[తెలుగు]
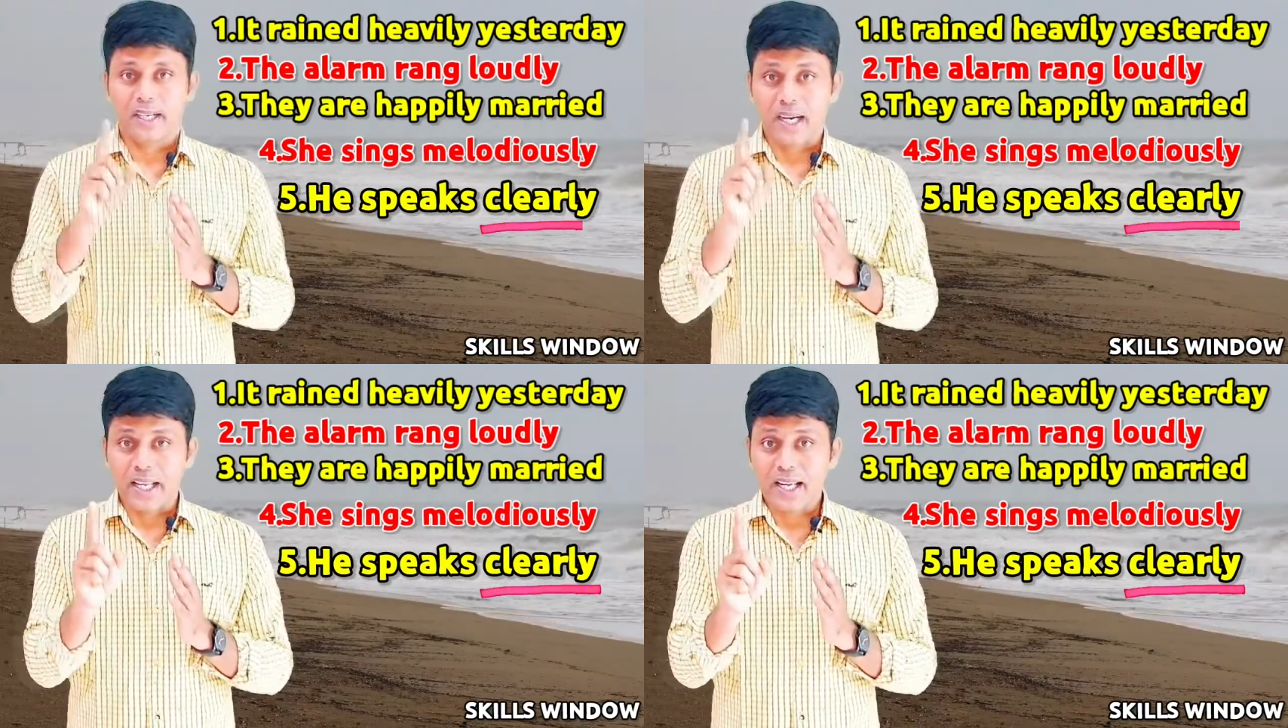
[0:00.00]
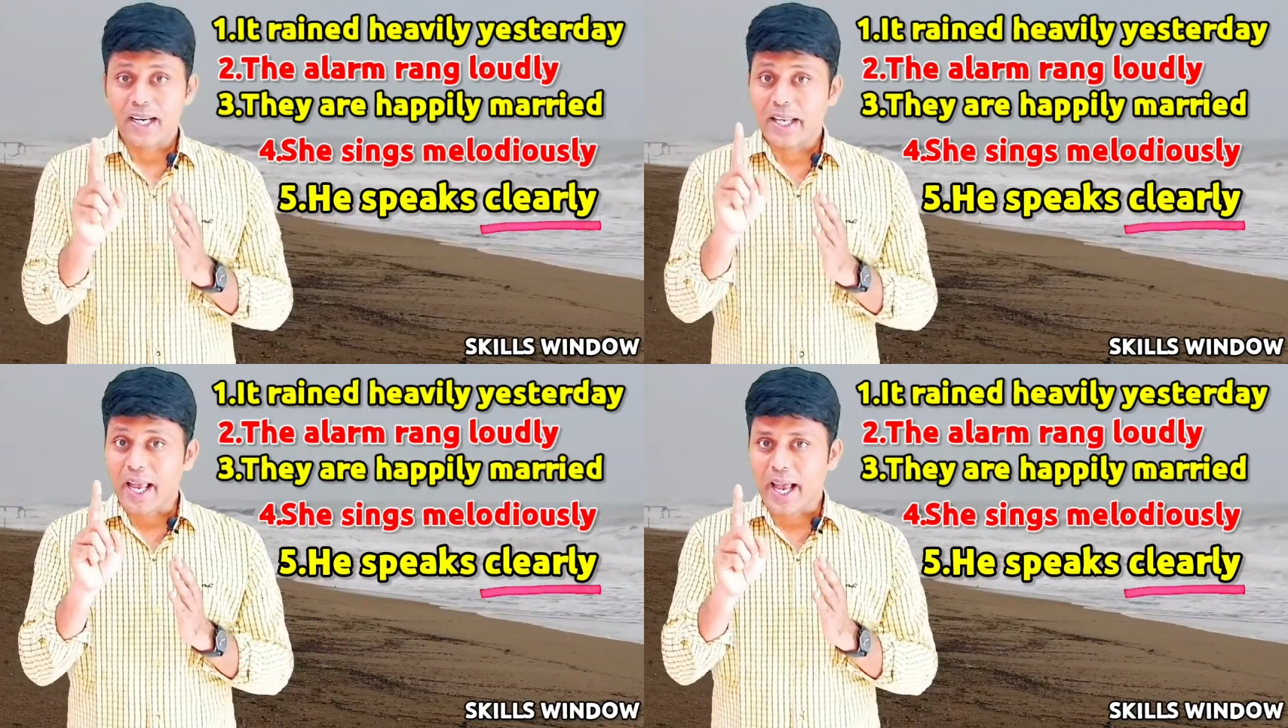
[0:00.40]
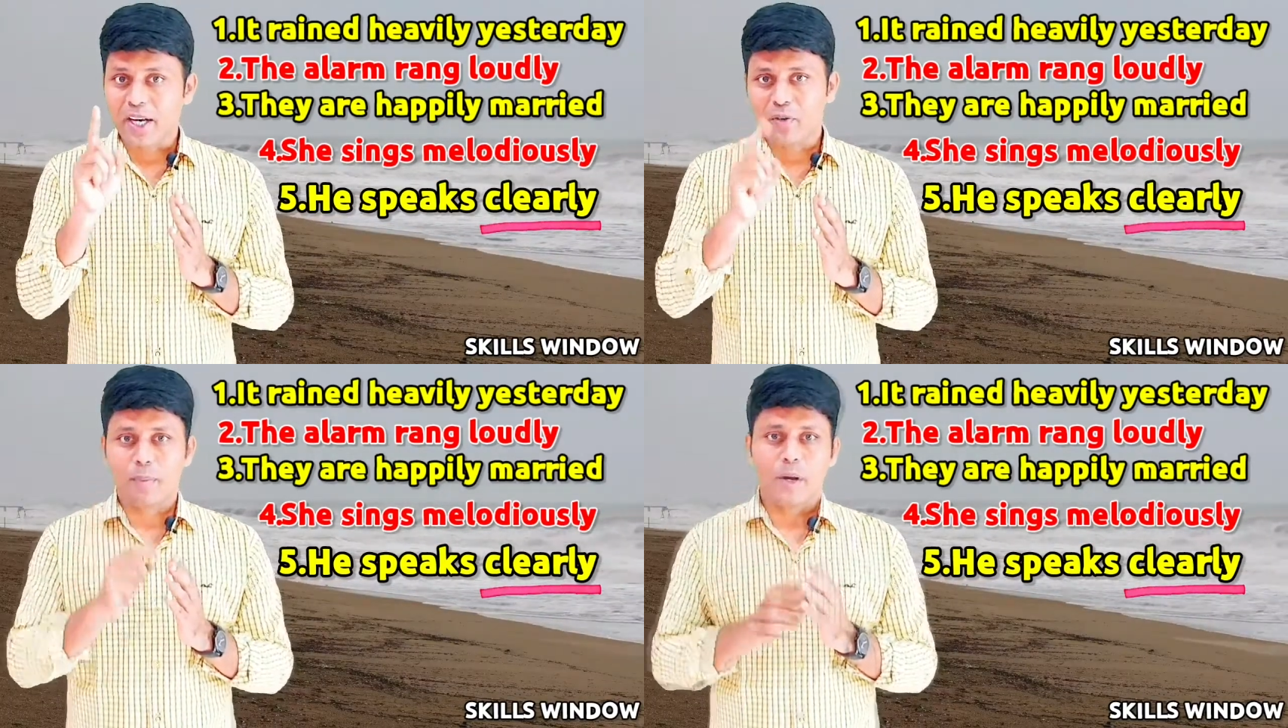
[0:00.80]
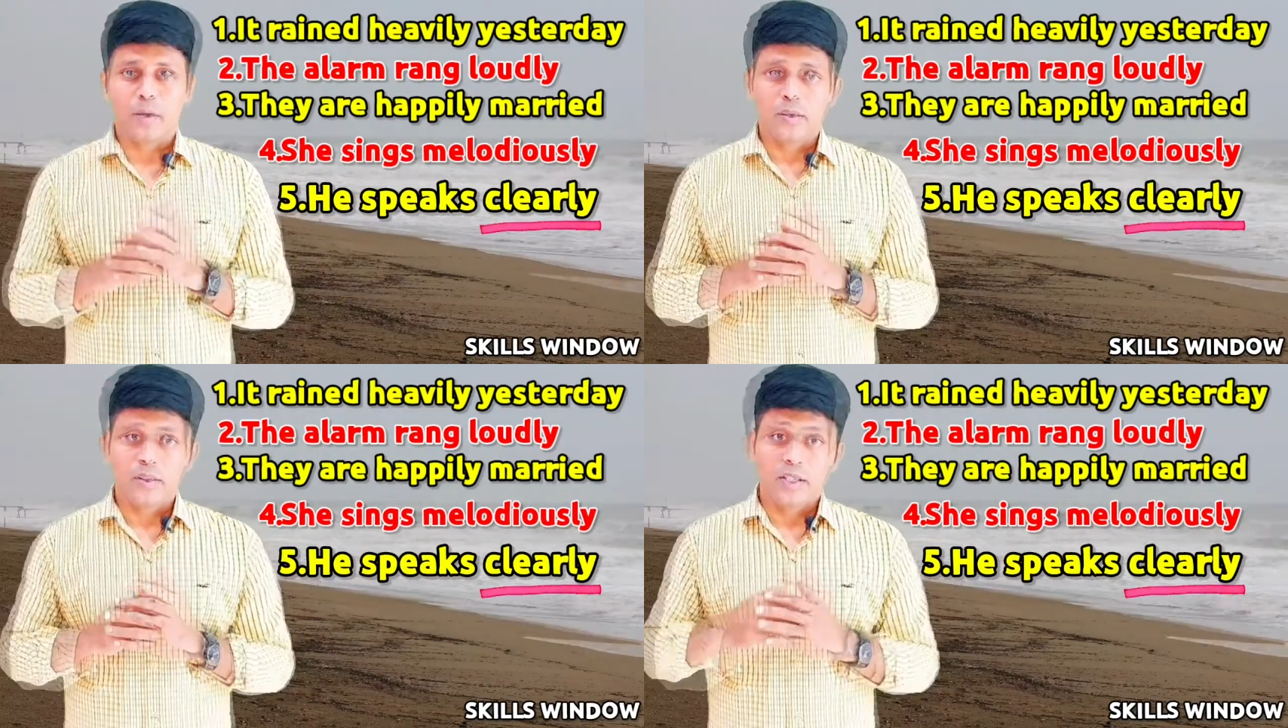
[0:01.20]
క్లియర్లీ యాడ్వర్బ్
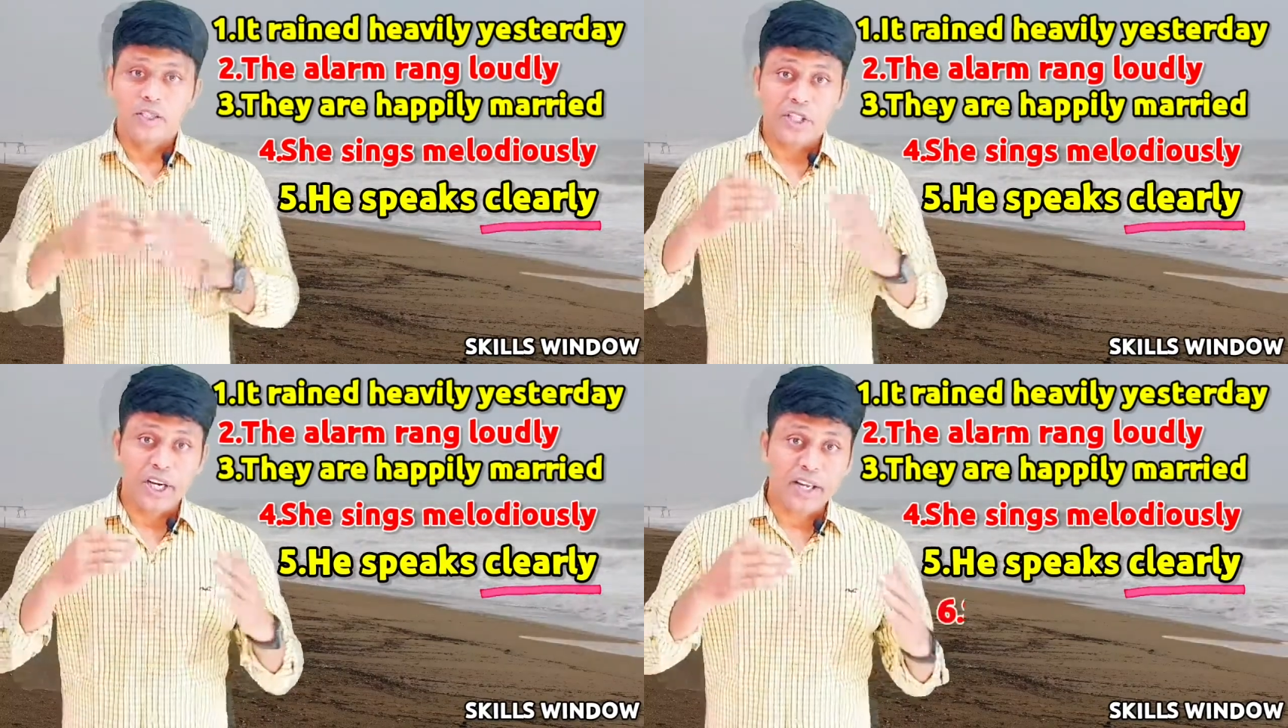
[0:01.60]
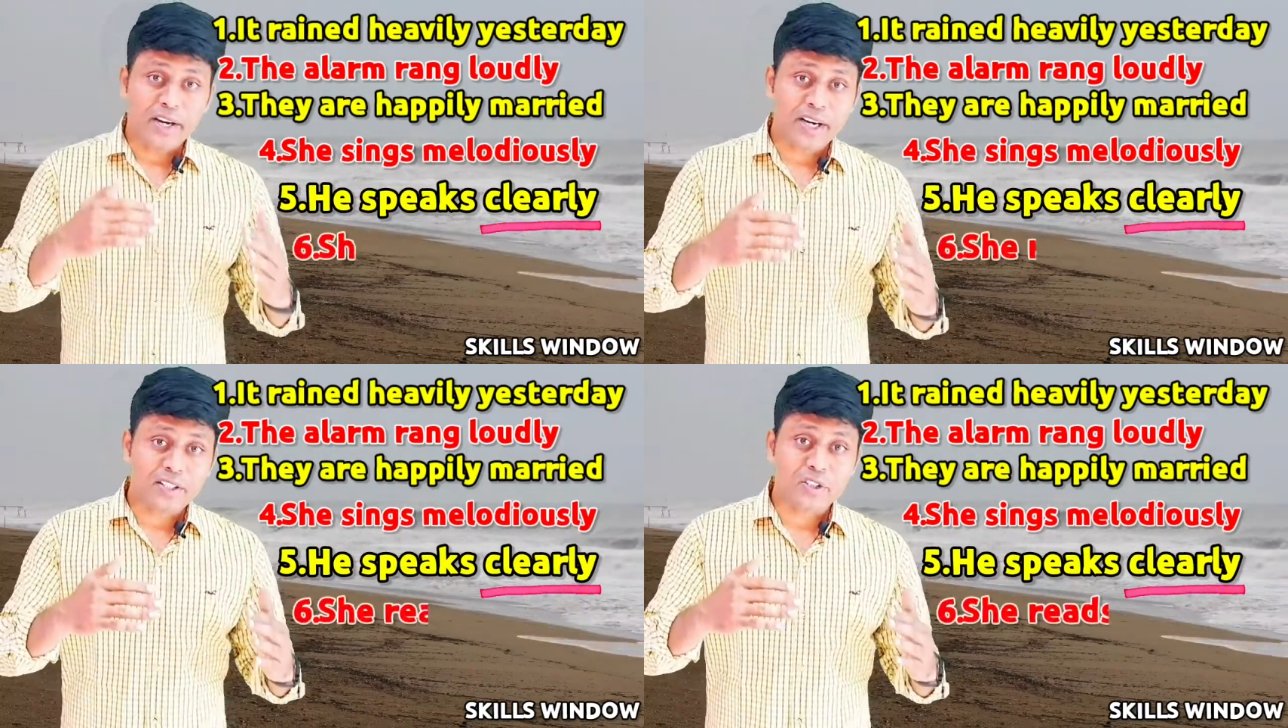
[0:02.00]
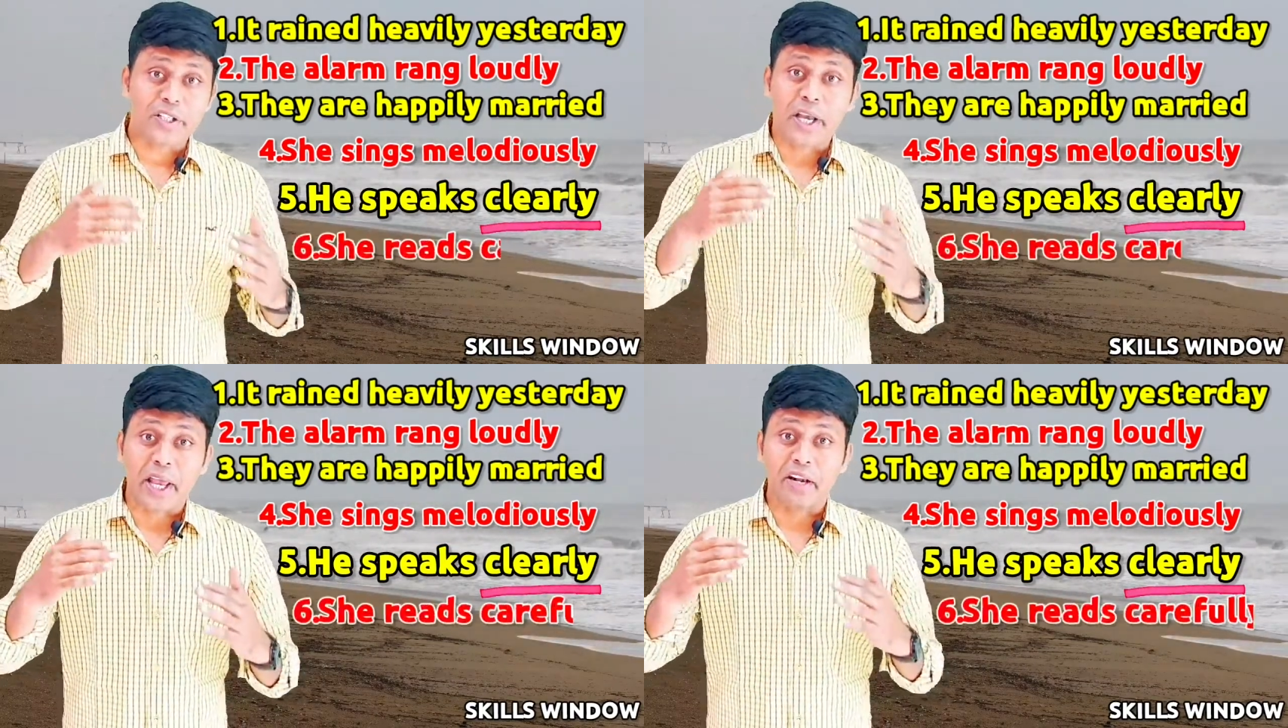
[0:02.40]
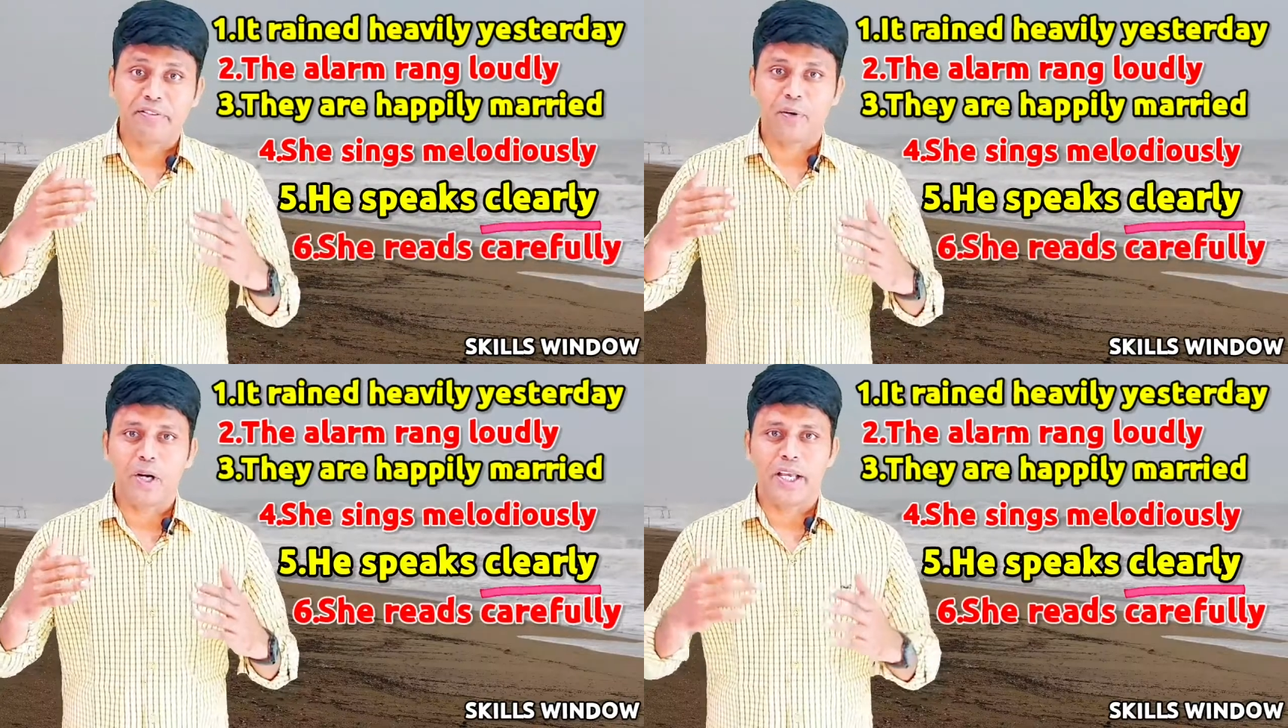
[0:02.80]
అవుతుంది షీ రీడ్స్
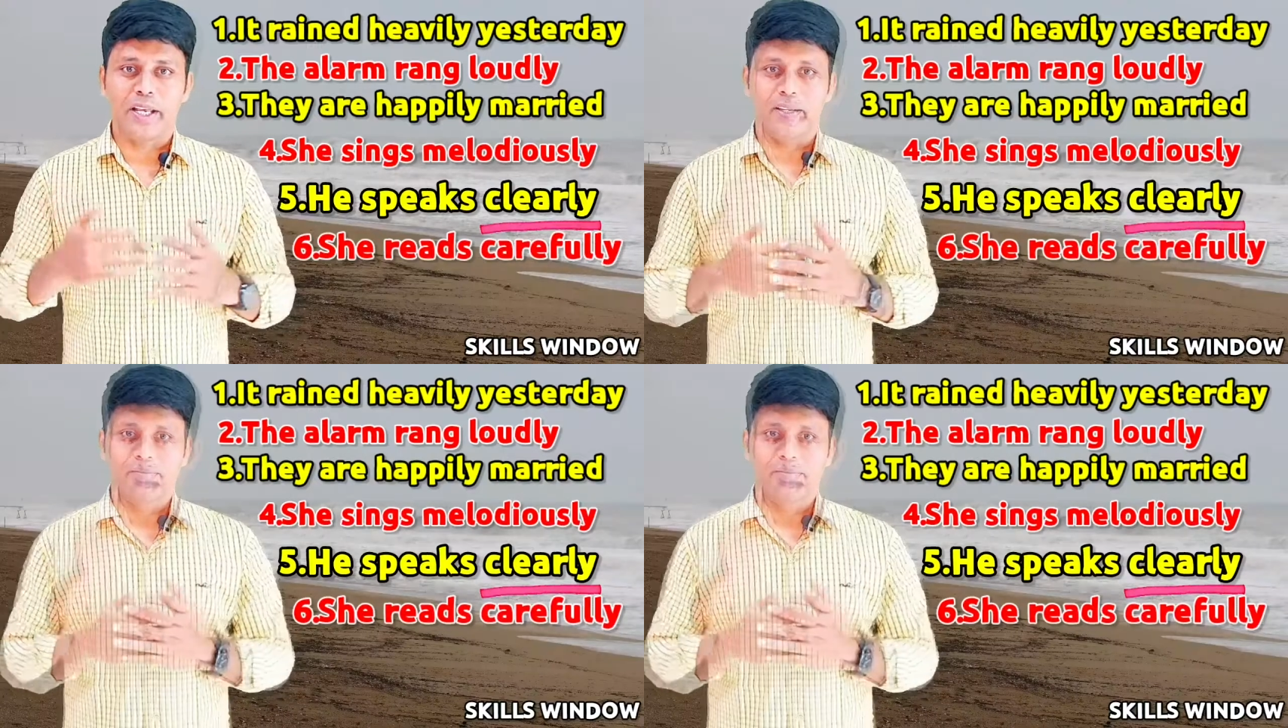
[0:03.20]
కేర్ఫుల్లీ